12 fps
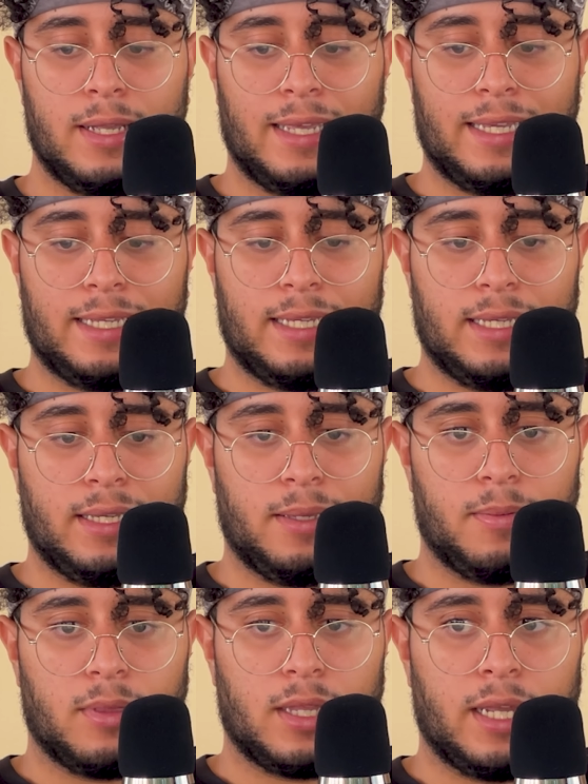
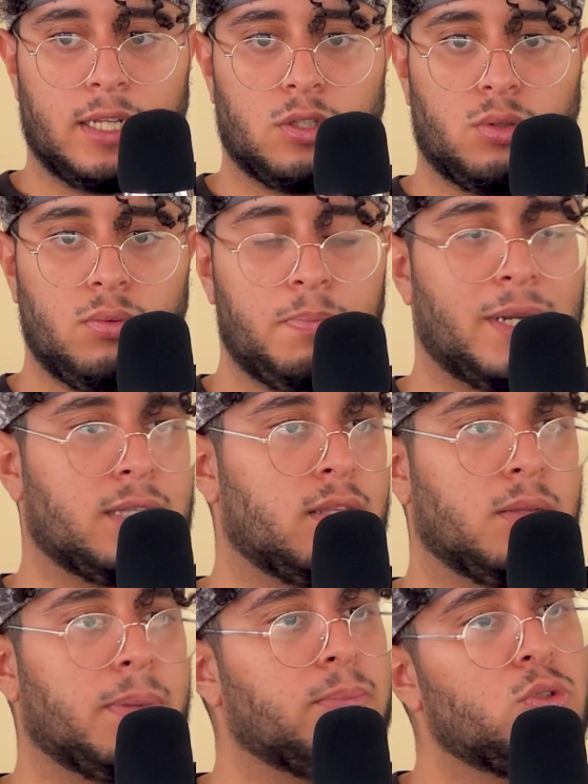Y en esto
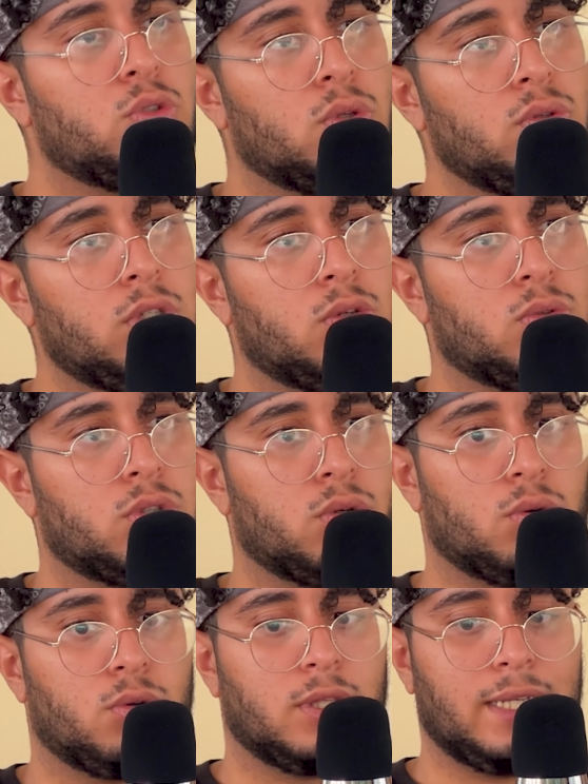participamos todos en
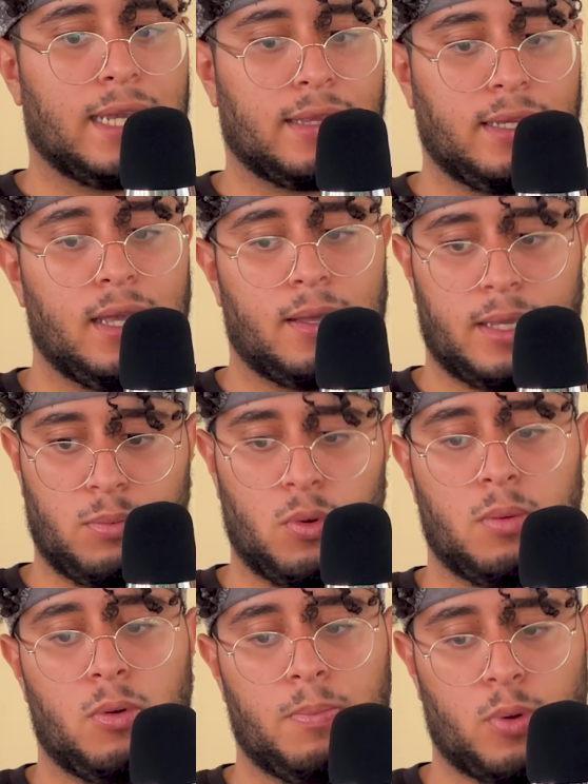nuestro día a día. Y
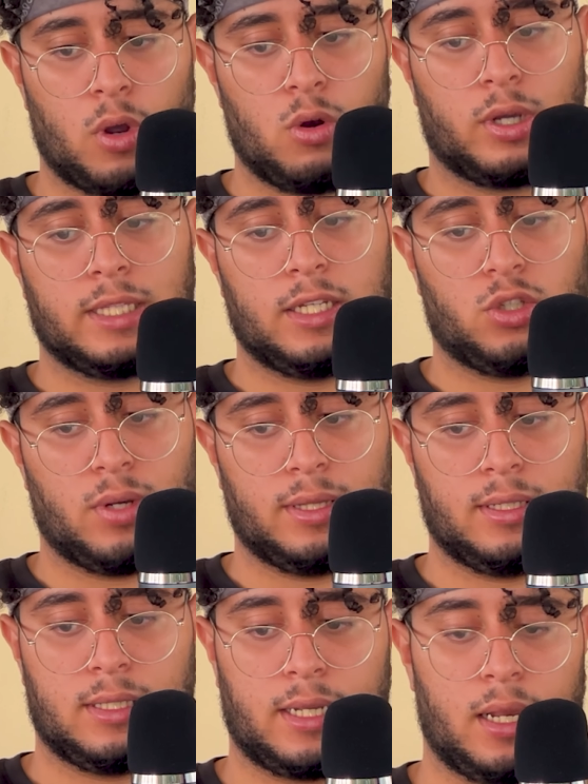vuelvo un poco a lo que te he dicho
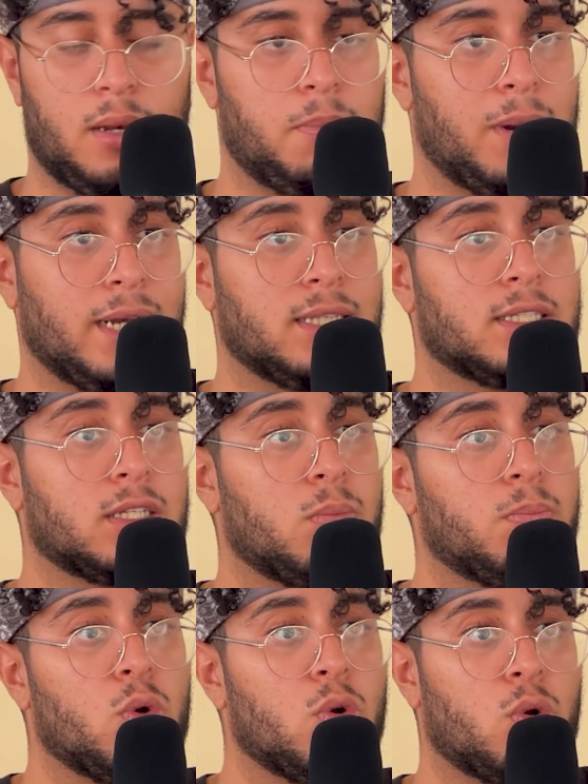antes, de que el planeta estaba un
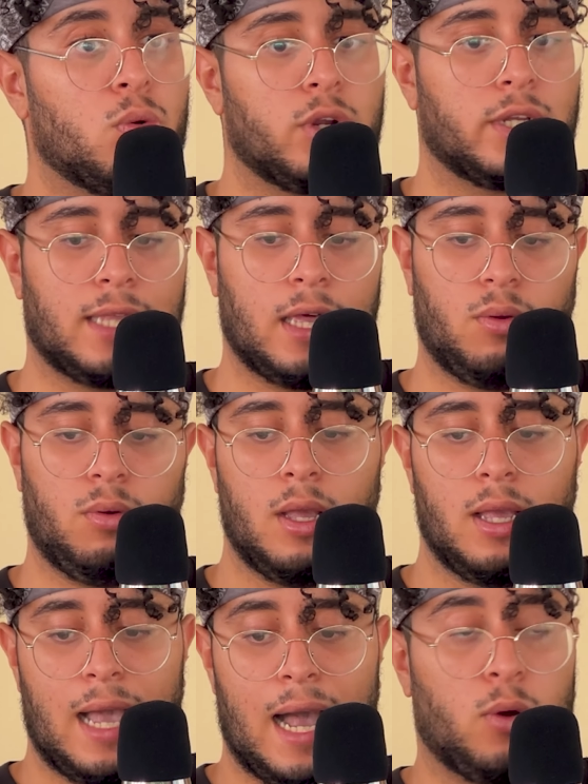poco conectado
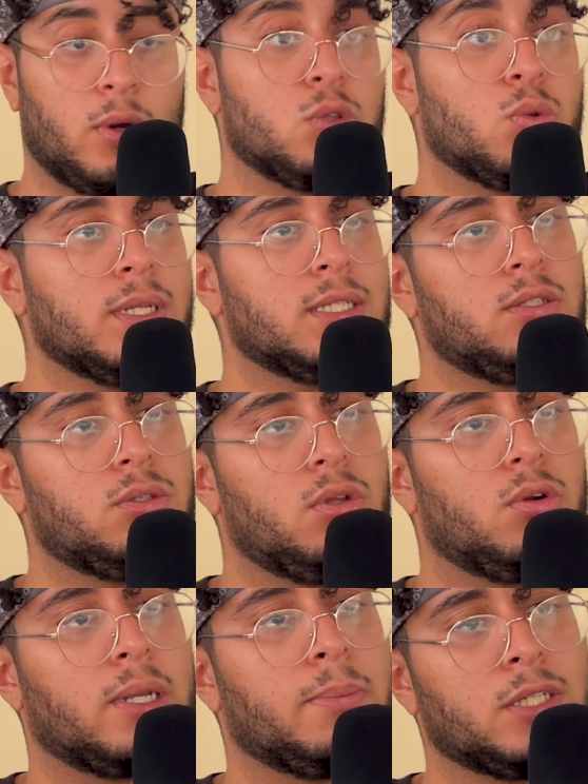a lo que tú me has dicho de
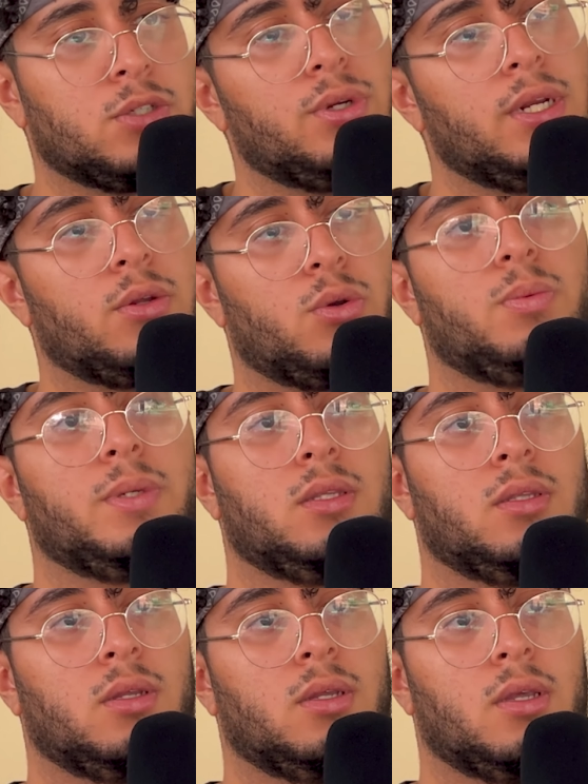lo que pasó en el COVID.
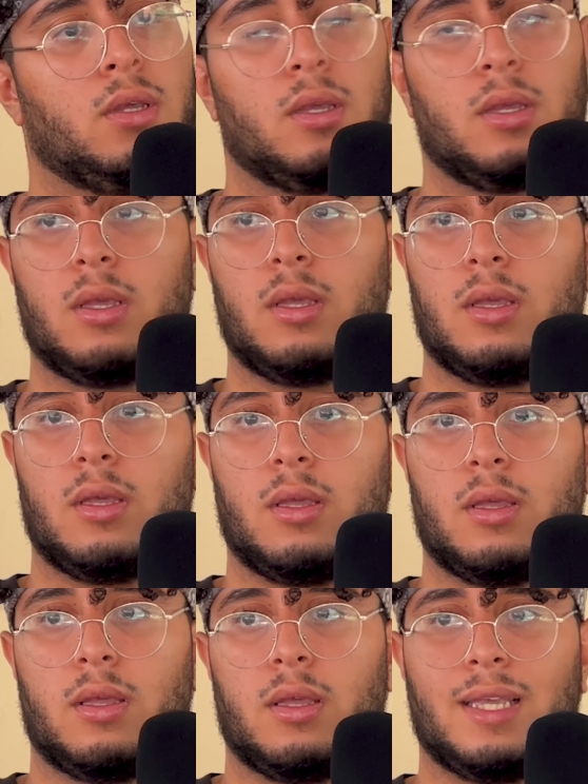
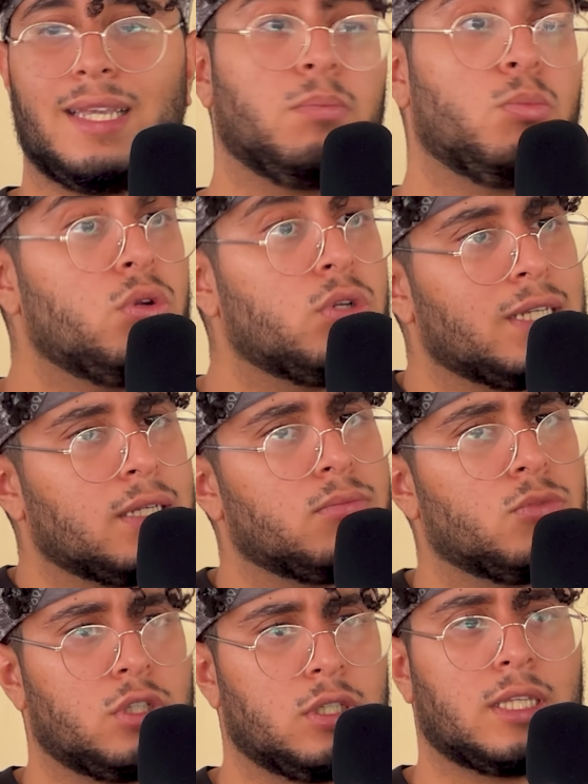Y bueno, y
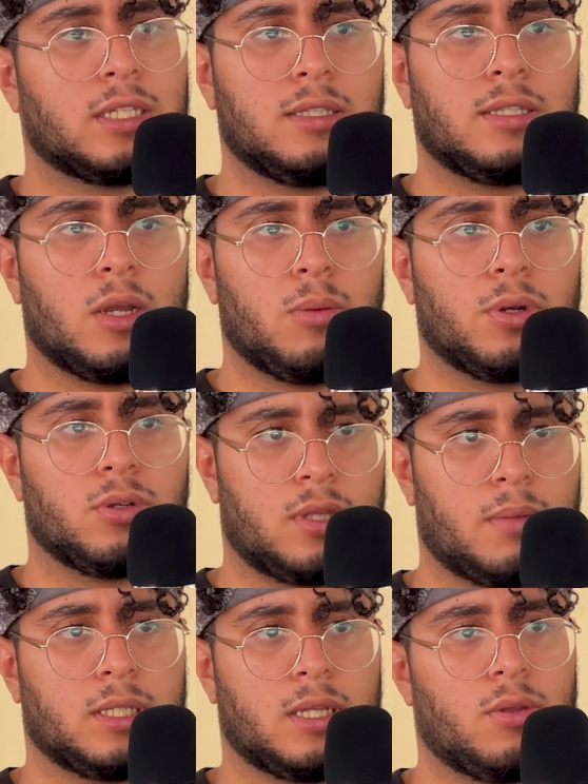no sé si estás enterado, pero
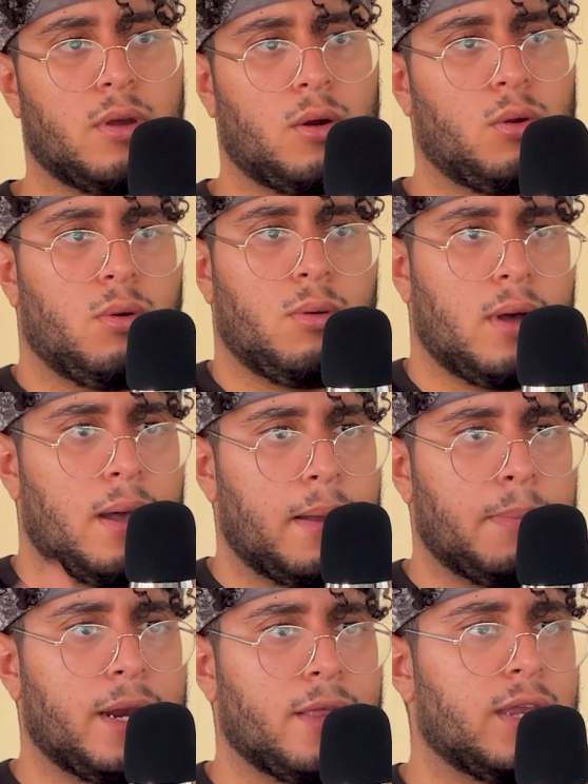está pasando algo,
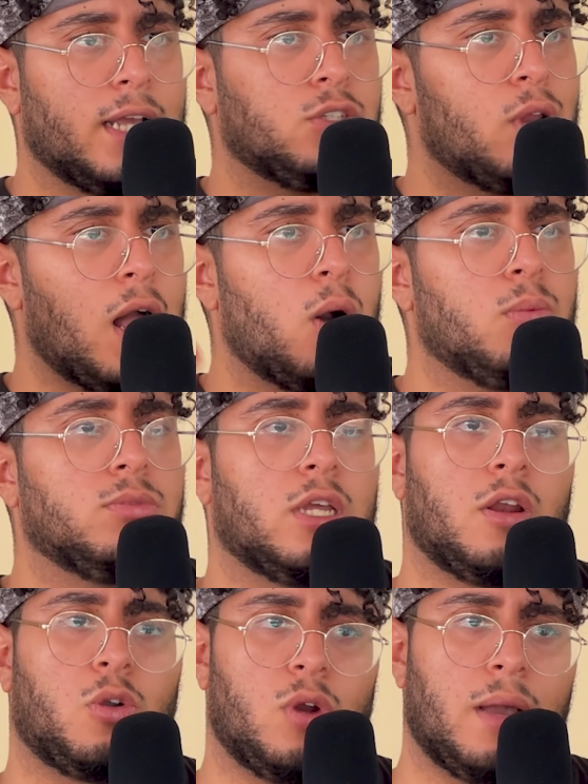al parecer ha dicho la OMS,
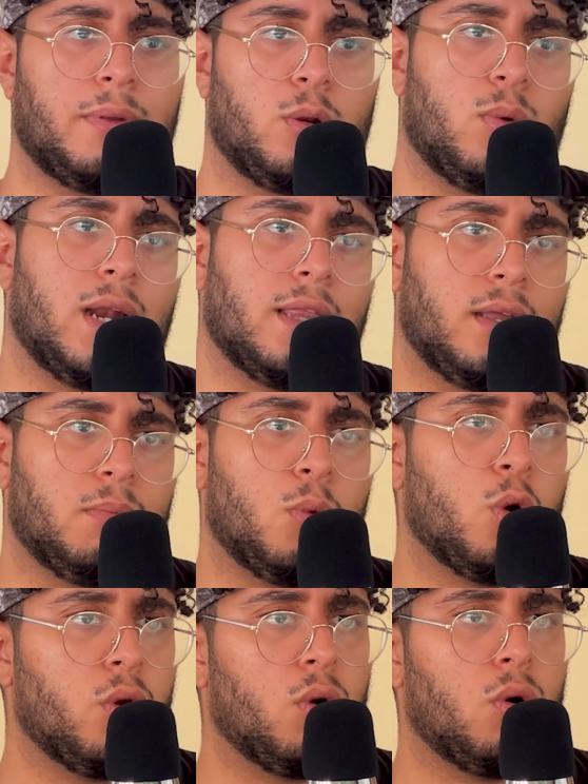ahora con la viruela del
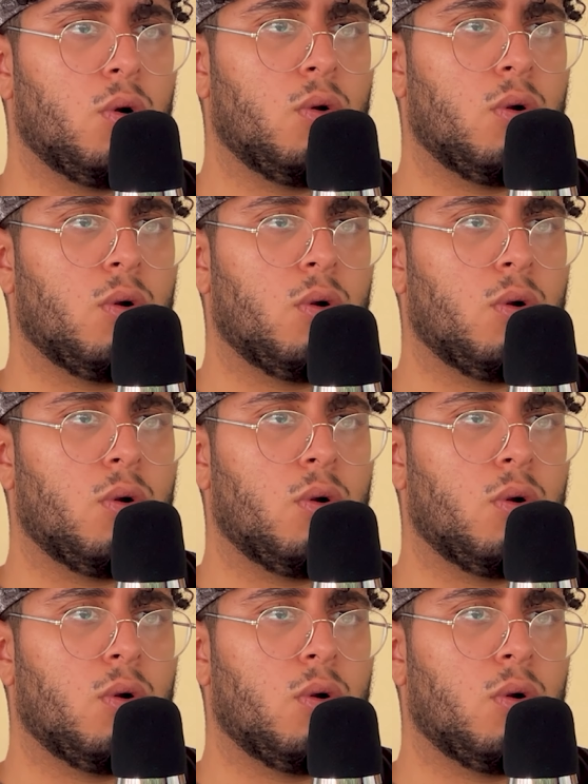mono, sí,